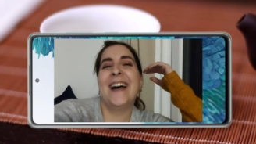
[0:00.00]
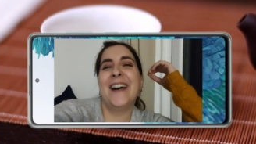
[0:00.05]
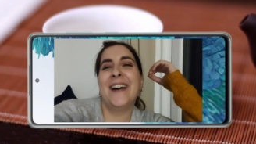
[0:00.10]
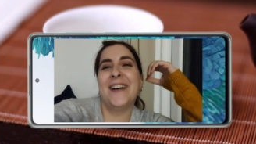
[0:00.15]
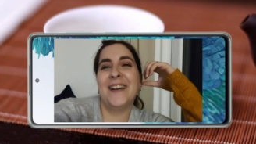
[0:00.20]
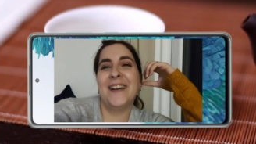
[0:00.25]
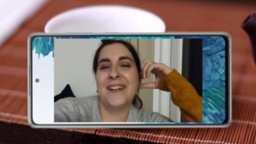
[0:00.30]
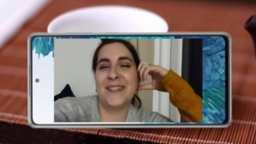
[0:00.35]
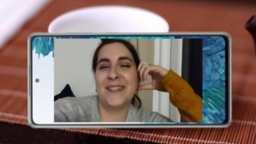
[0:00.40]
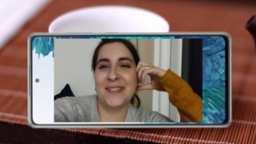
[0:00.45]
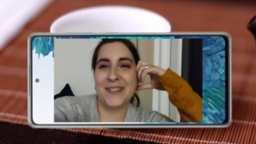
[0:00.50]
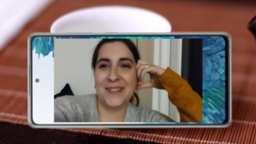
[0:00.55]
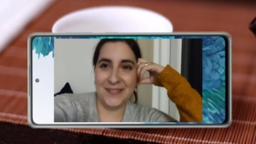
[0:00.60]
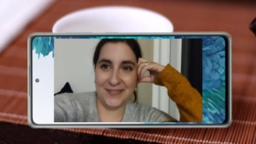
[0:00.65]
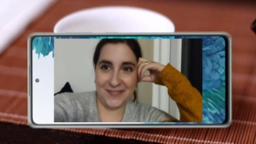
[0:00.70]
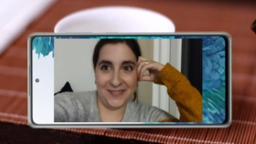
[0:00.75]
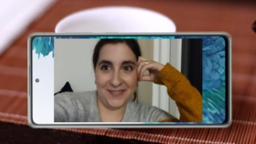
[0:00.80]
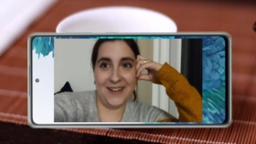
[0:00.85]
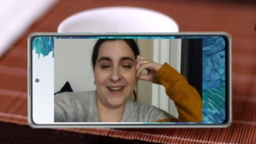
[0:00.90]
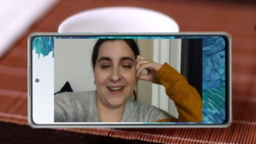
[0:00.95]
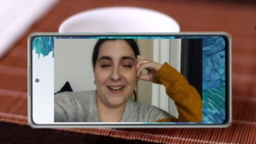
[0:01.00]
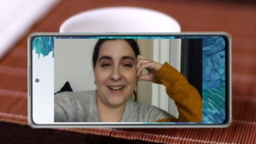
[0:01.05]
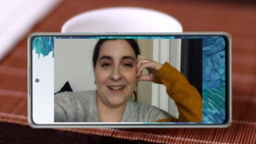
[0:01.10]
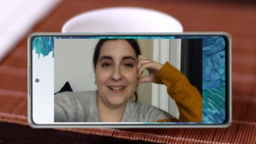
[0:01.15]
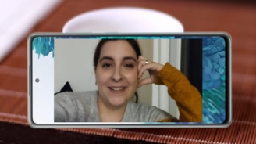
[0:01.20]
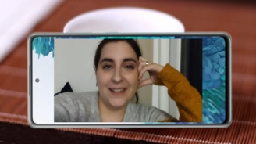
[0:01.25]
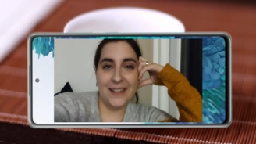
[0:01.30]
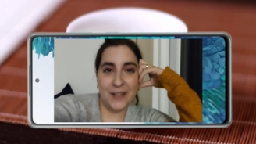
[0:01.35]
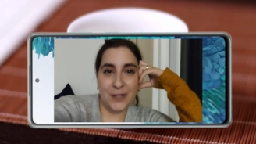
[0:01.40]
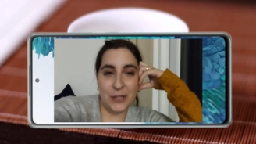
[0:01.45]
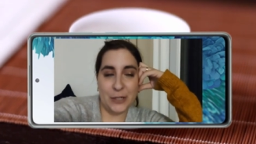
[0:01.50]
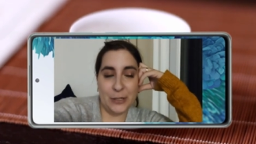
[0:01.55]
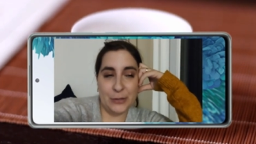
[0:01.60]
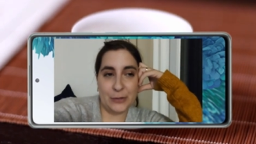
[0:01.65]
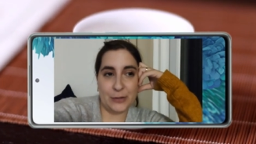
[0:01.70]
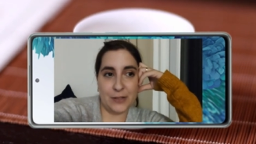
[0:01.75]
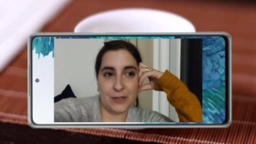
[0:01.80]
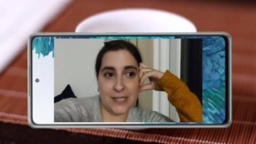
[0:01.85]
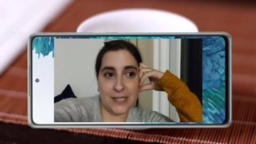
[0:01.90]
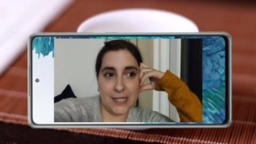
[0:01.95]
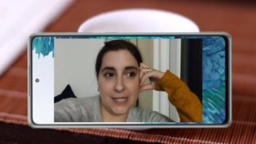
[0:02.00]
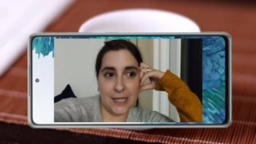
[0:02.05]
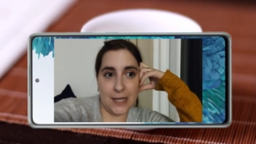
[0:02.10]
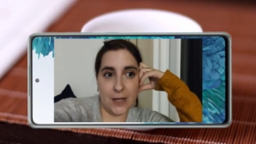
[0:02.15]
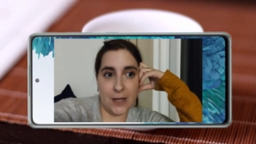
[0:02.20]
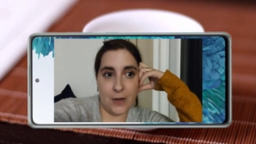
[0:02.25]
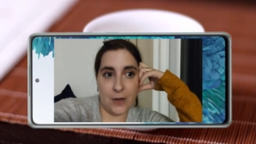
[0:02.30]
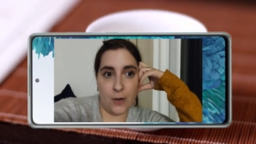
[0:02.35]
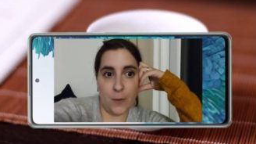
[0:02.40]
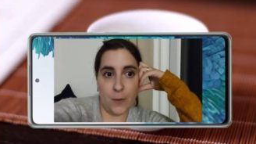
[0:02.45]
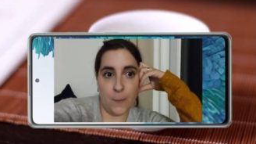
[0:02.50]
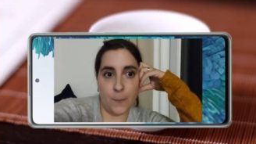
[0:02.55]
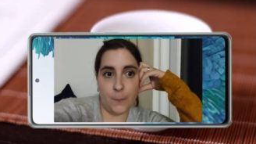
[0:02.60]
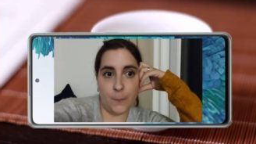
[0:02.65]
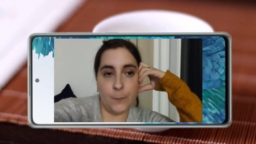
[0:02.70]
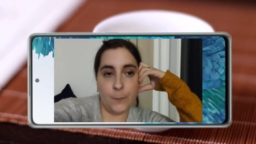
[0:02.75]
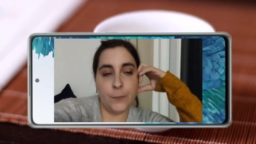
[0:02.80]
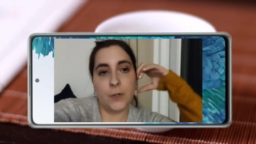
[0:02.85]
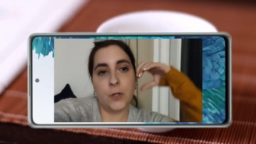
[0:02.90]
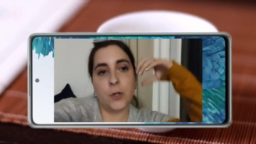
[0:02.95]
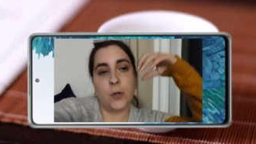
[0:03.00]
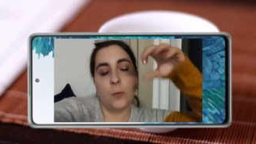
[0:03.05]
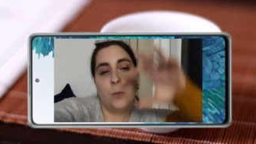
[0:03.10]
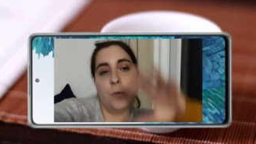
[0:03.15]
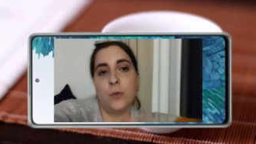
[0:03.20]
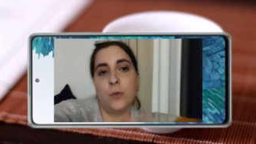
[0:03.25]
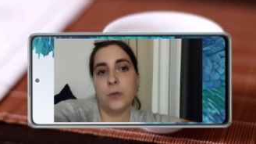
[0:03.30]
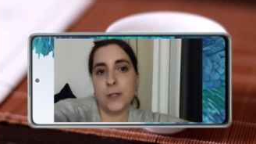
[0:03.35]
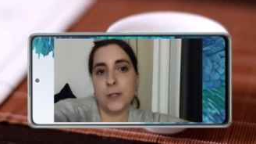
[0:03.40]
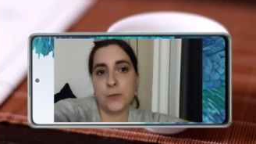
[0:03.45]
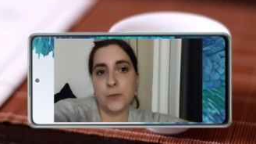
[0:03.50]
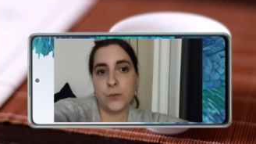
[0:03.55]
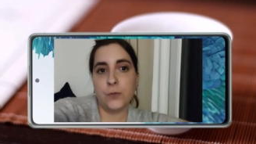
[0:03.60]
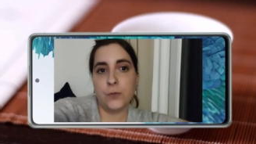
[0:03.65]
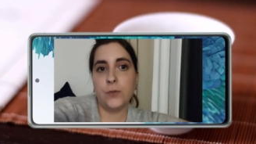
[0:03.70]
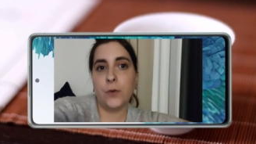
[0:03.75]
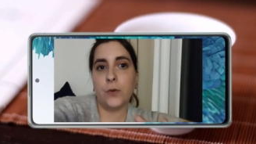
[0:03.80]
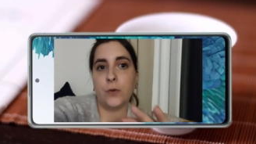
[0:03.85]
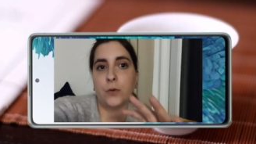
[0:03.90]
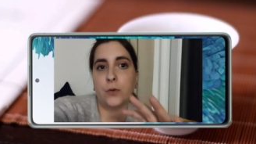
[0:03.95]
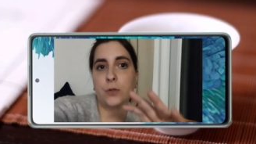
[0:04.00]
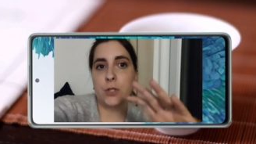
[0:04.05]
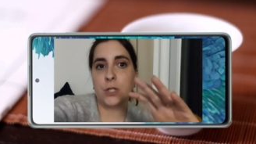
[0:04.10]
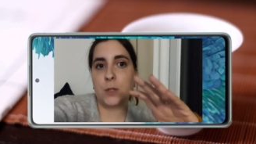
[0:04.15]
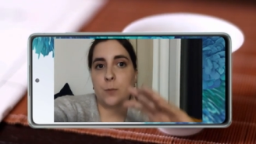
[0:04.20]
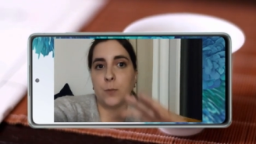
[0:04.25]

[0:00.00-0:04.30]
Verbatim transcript: Euh, donc voilà, le truc c'est que beaucoup d'étudiants que j'ai